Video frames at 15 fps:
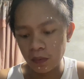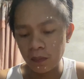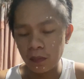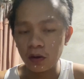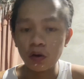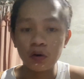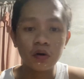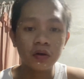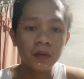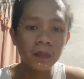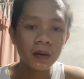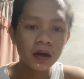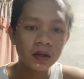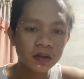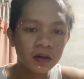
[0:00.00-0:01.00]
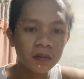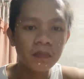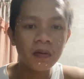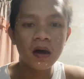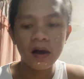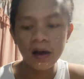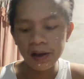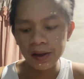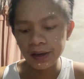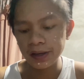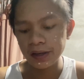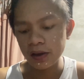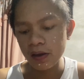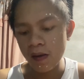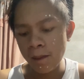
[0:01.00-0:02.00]
Magkaroon ng magandang
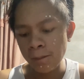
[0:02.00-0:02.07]
bahay,